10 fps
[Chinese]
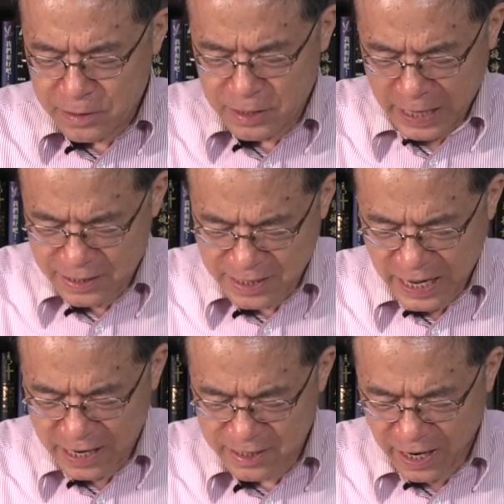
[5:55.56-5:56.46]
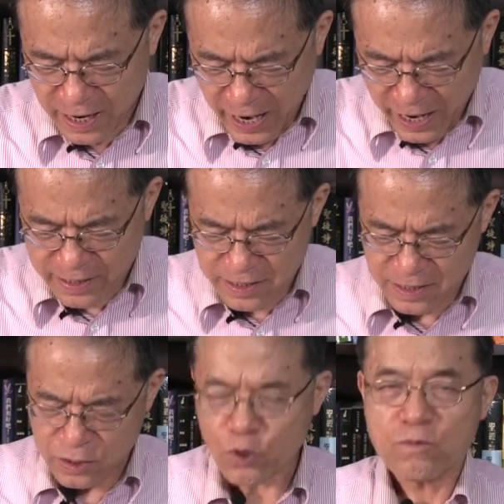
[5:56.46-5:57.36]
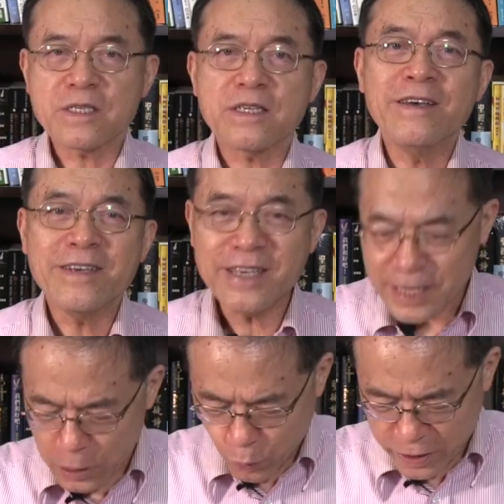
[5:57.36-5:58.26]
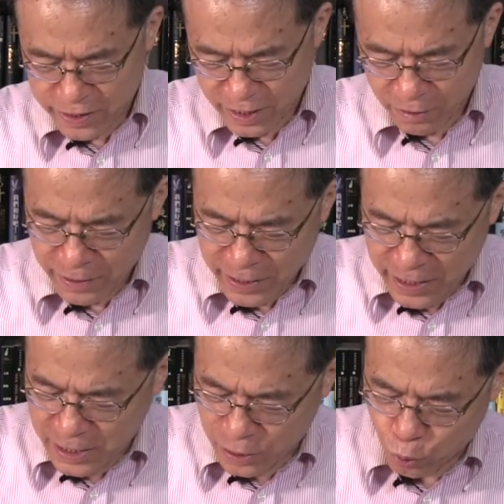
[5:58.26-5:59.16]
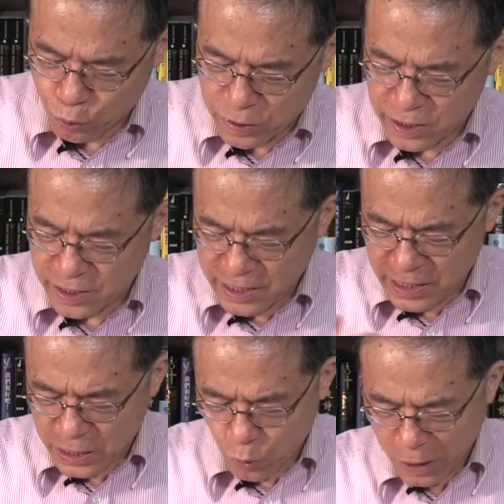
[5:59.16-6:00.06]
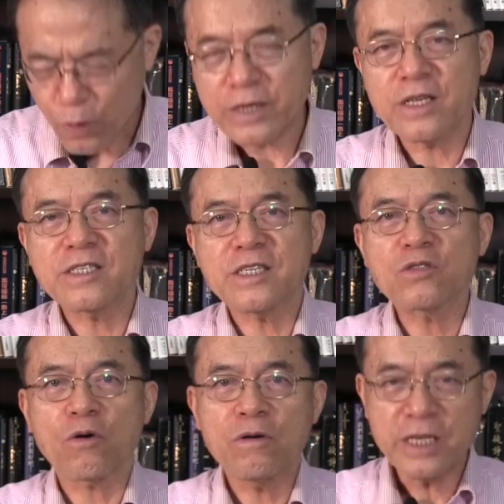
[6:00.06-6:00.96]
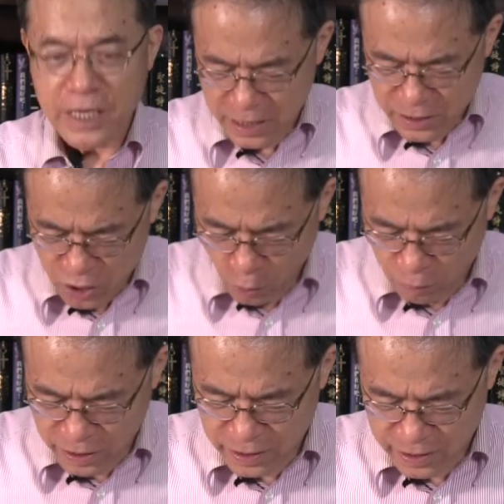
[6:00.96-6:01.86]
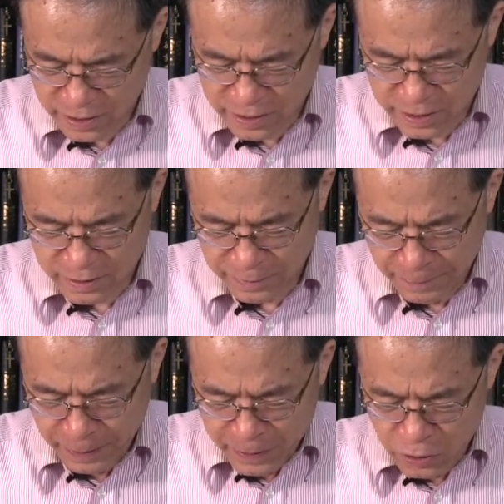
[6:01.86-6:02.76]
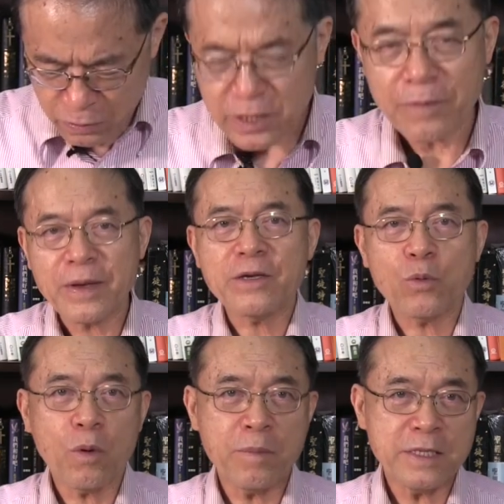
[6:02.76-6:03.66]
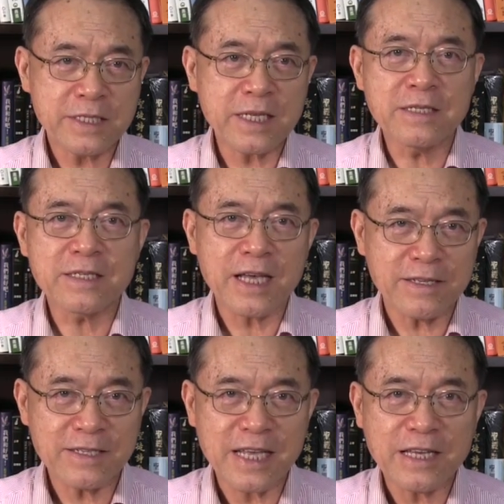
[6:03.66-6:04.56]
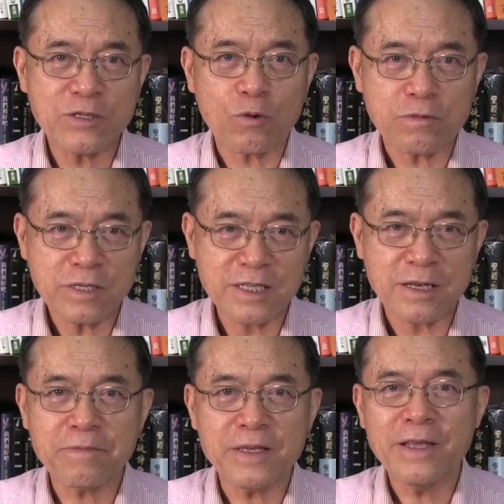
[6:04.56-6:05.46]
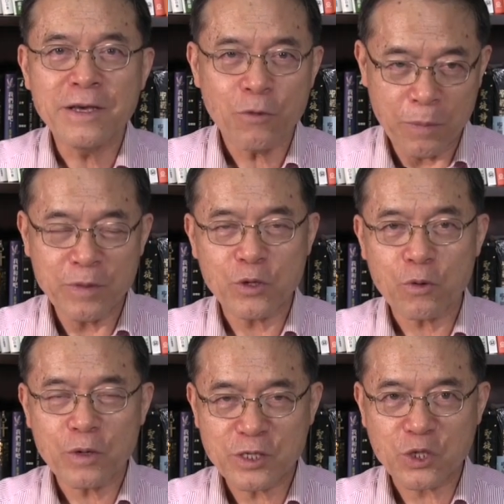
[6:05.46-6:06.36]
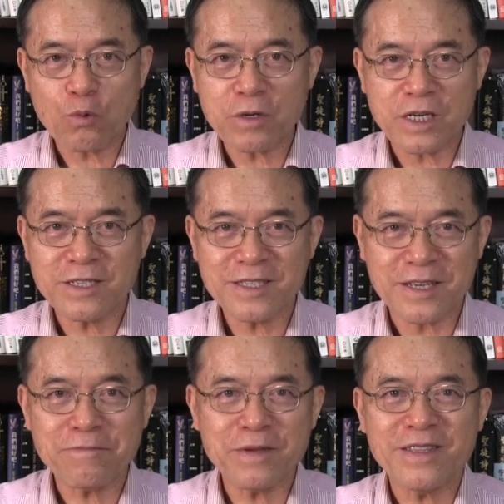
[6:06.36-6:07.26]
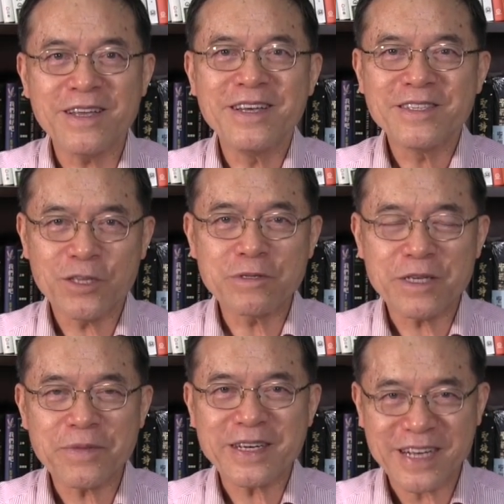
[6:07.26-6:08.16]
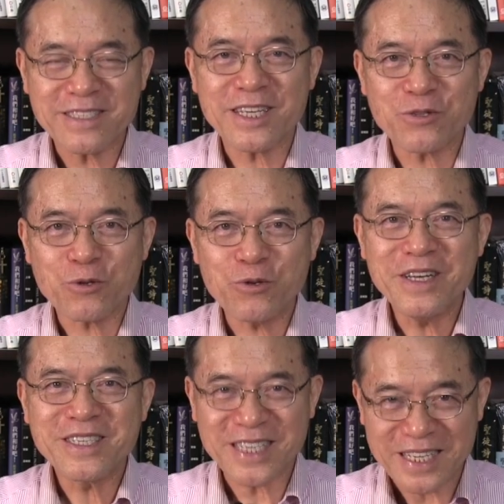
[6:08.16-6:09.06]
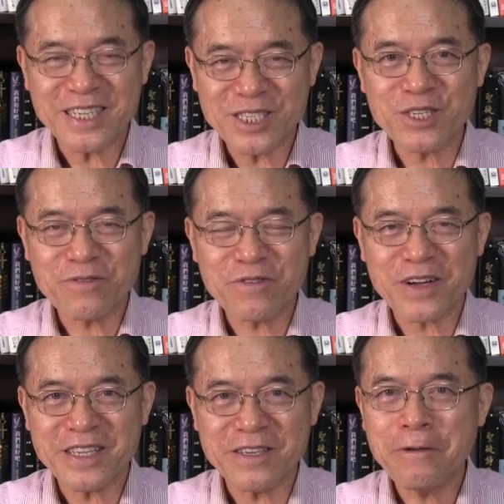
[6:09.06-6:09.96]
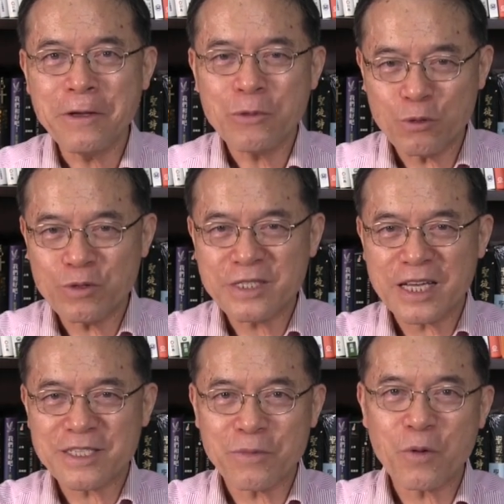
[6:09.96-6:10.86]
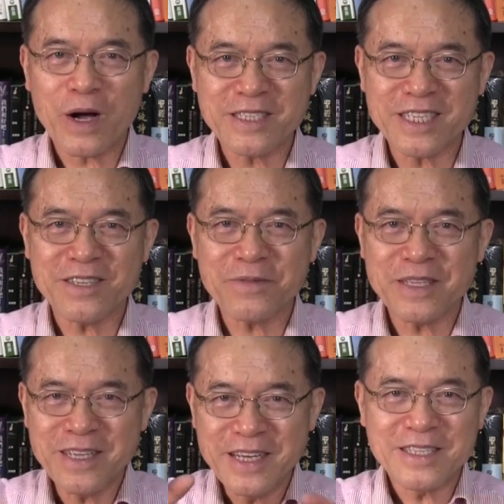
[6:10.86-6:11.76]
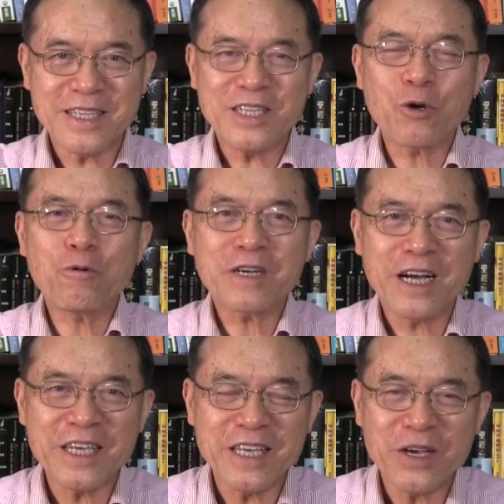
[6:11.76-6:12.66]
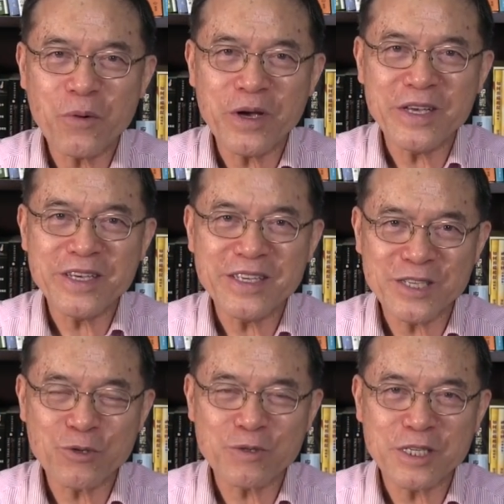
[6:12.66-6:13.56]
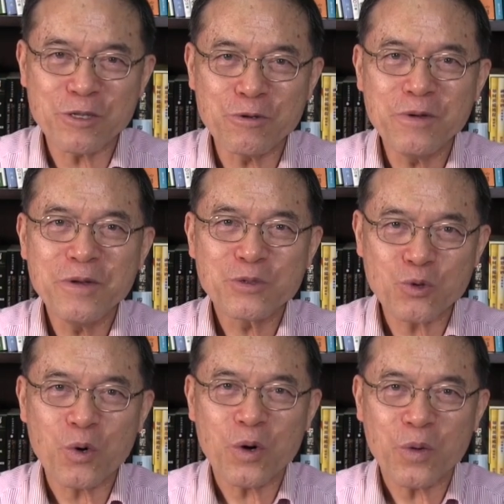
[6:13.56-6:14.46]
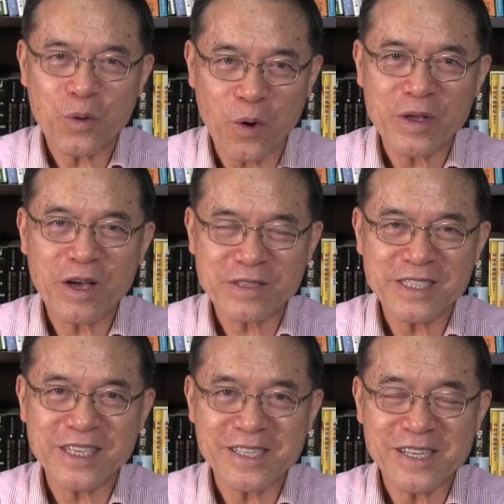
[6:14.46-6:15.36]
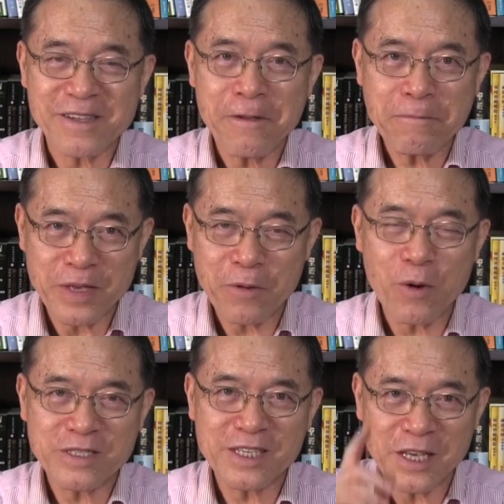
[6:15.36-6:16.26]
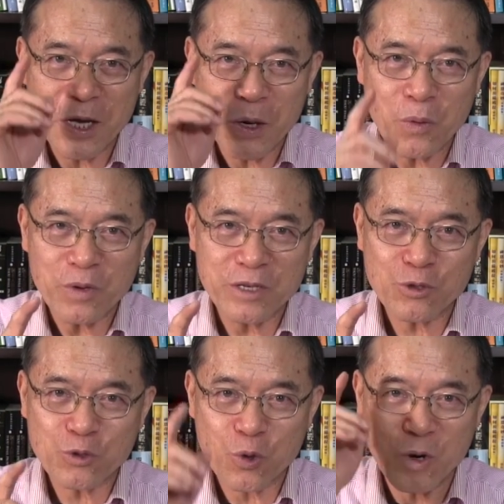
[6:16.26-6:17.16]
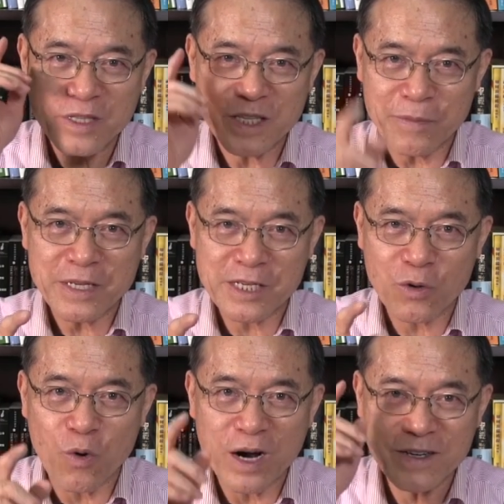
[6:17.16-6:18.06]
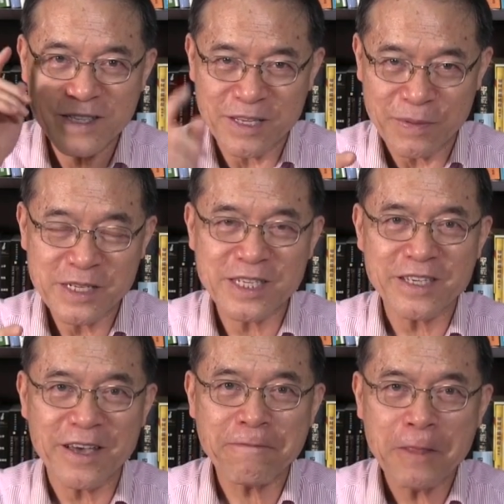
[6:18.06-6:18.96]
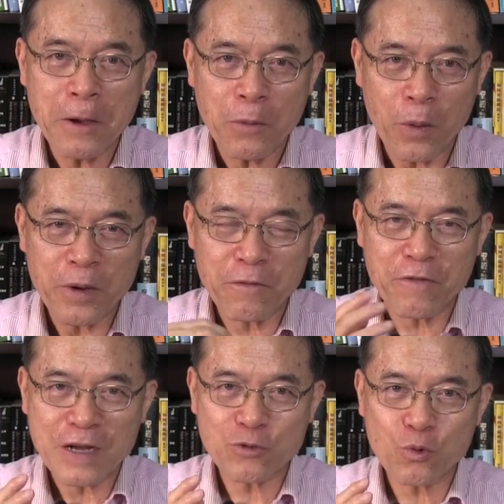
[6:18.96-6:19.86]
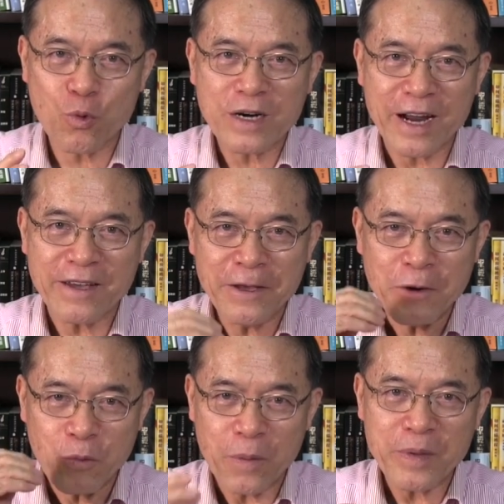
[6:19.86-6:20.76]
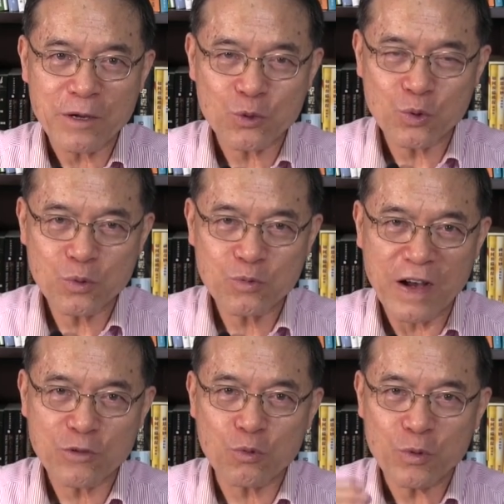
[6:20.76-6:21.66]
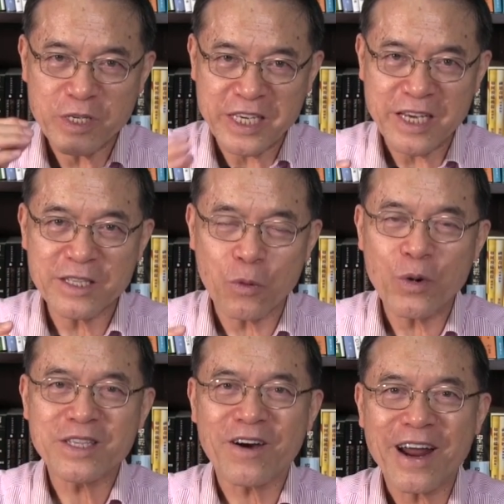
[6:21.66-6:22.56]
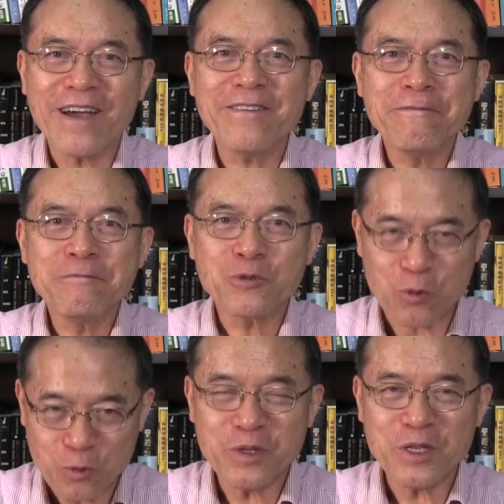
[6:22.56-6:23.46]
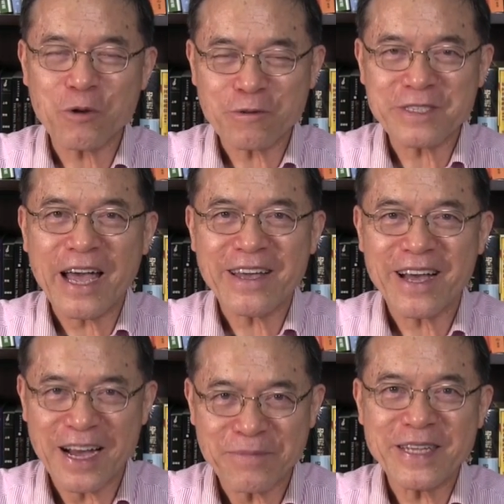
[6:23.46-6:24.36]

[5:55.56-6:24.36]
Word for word: 撒撒下爱心的种子，一个微笑，一个鼓励，一个关怀的行动，一个同理的心。弟兄妹，我们正在栽种生命，我们就会收割生命。弟兄姐妹，感谢主。上帝赐福给你，无论在什么环境里面，你都可以为耶稣基督做荣耀的见证。别忘记，耶稣说：“你们是光，你们是盐。”我们要发出光来，我们要发出盐的味道来。主与你同在，阿